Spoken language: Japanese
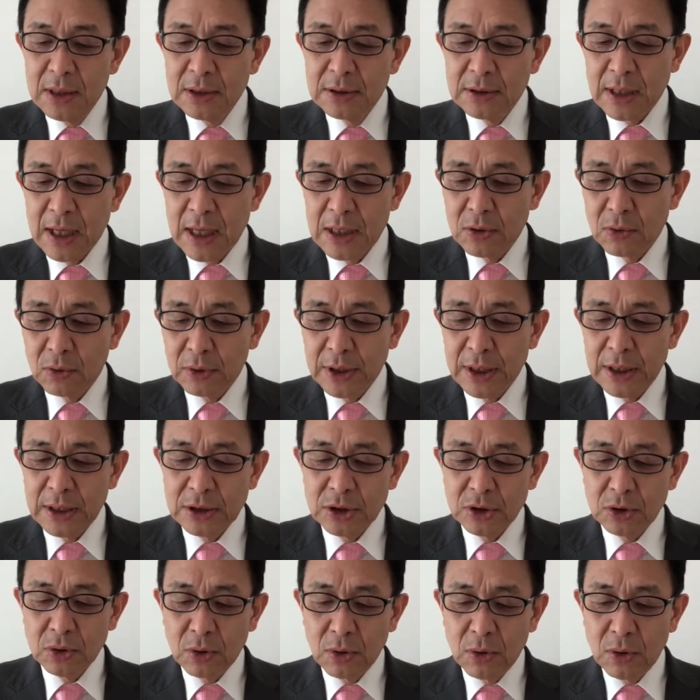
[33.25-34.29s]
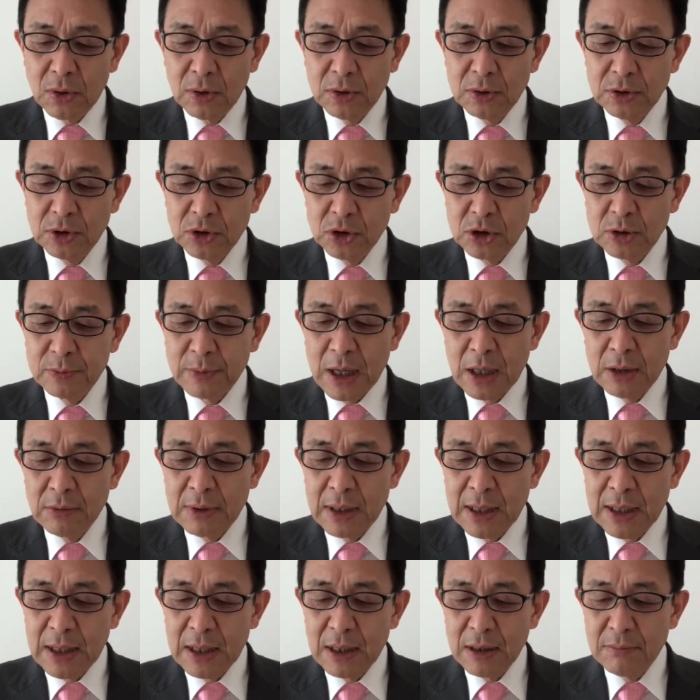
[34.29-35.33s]
最古軽視と10番
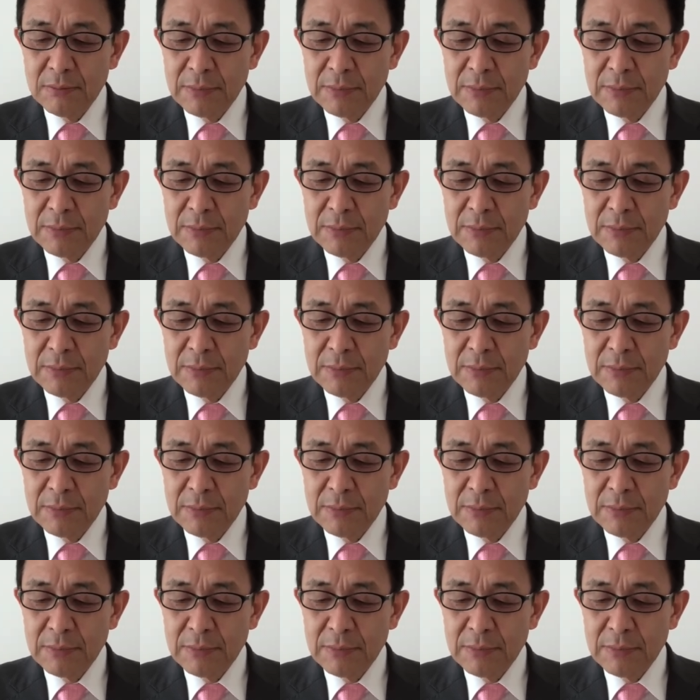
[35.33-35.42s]
は